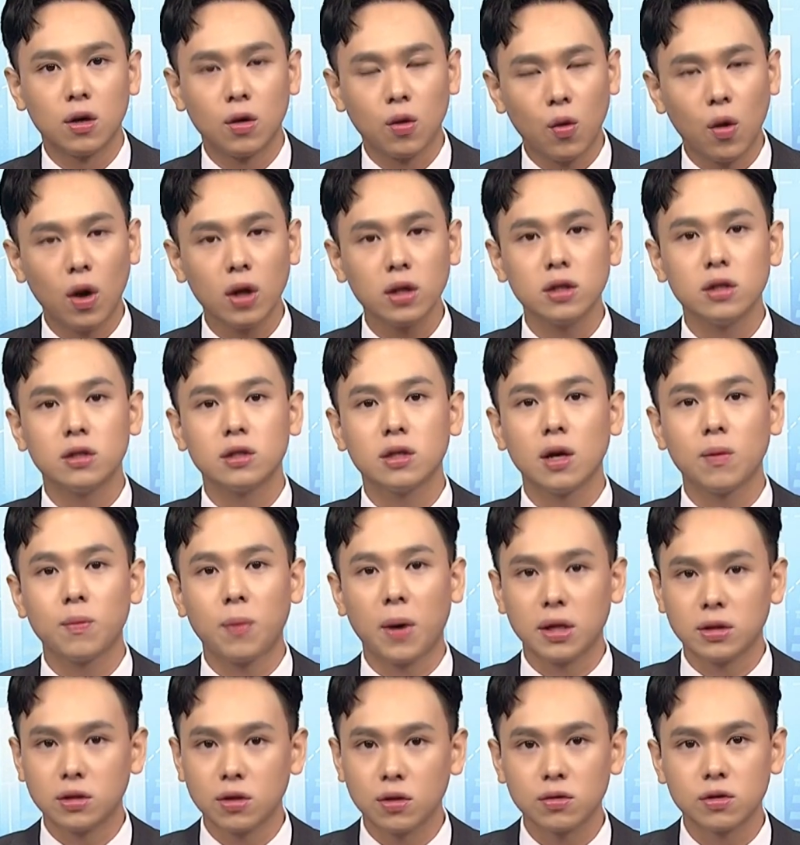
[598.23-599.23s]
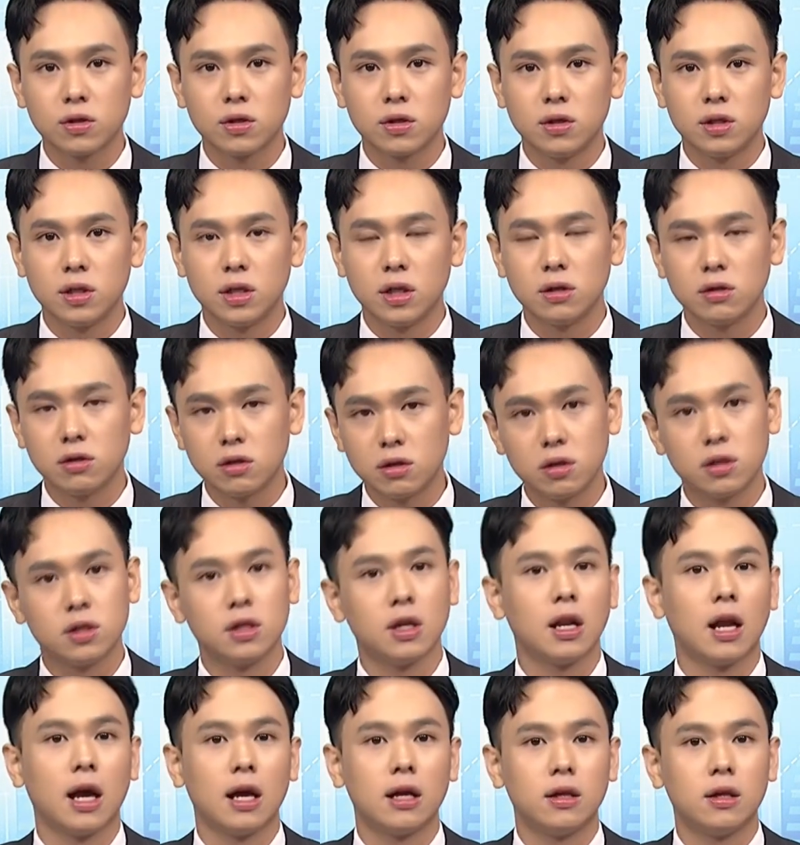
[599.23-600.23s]
欢迎在盘中时间直
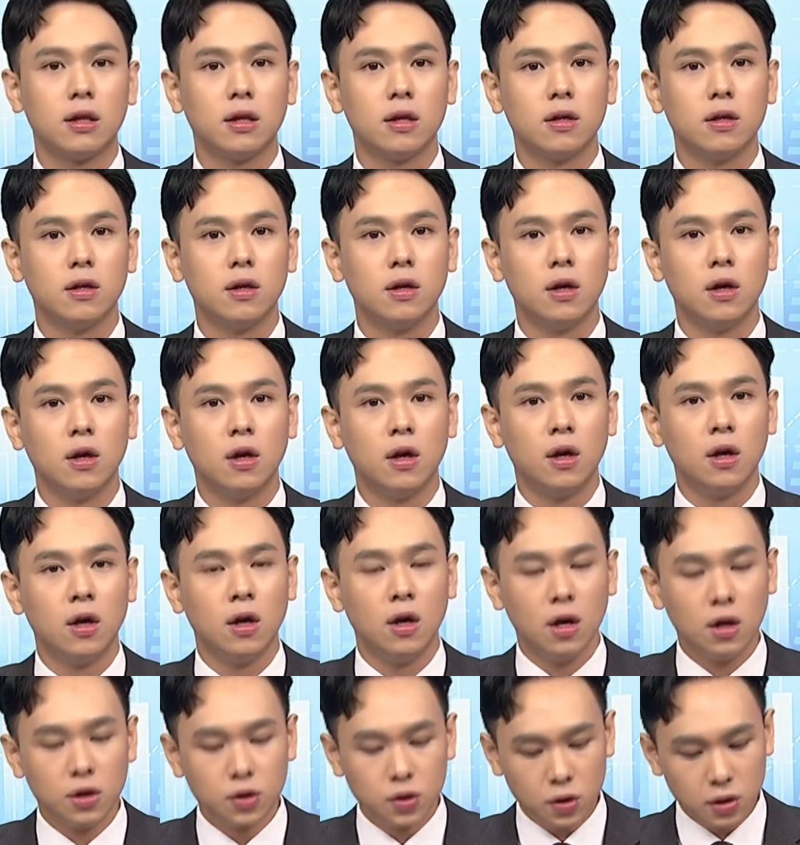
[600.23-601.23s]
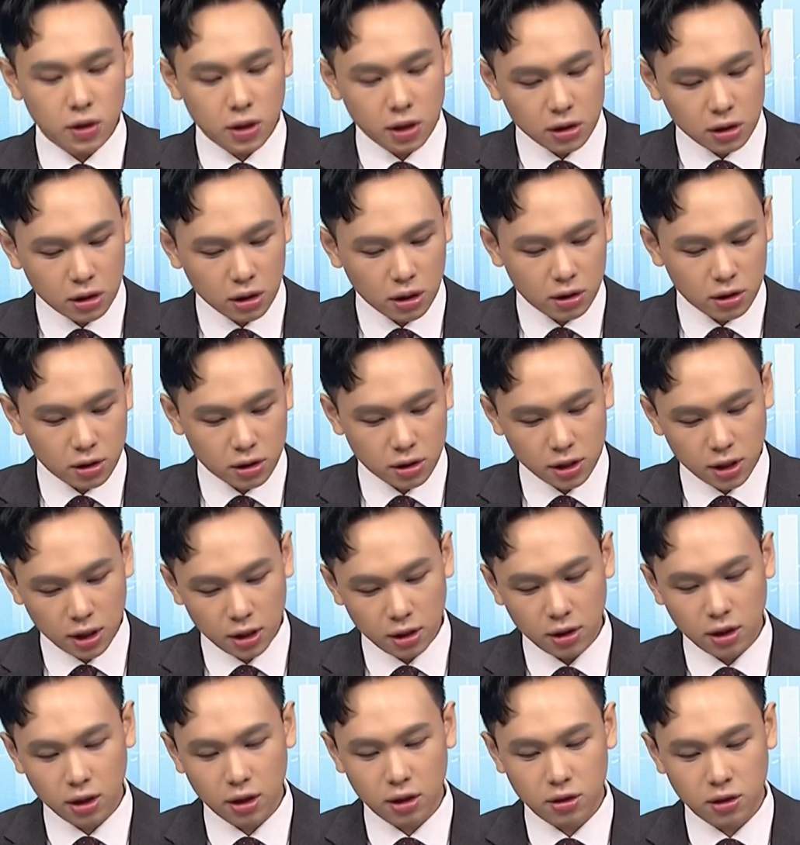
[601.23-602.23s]
接来电。所以在这个时
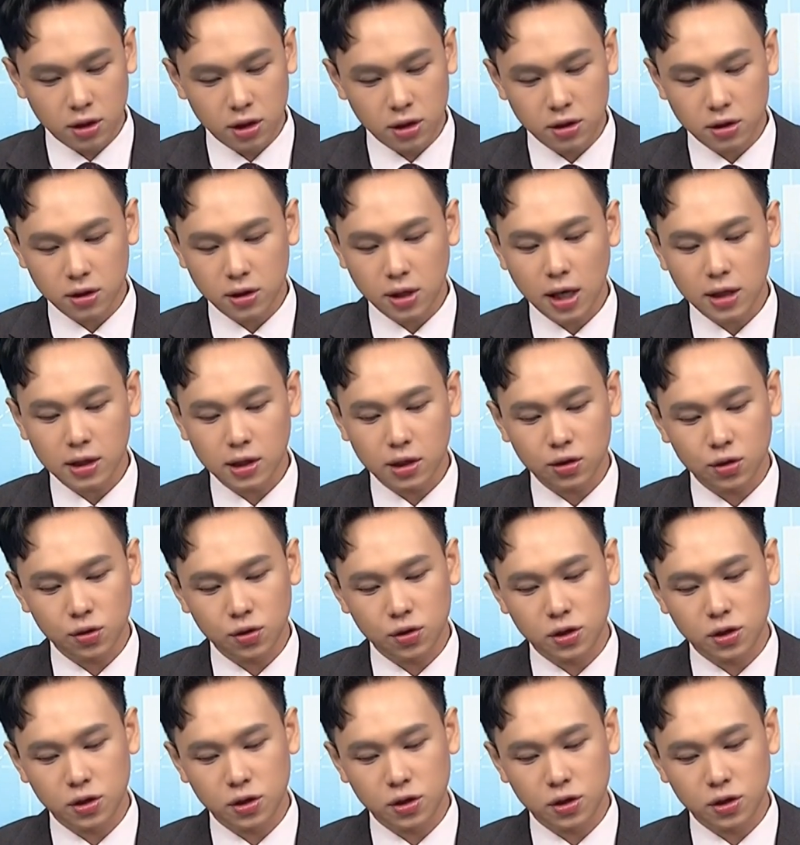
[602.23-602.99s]
间点，其实大家就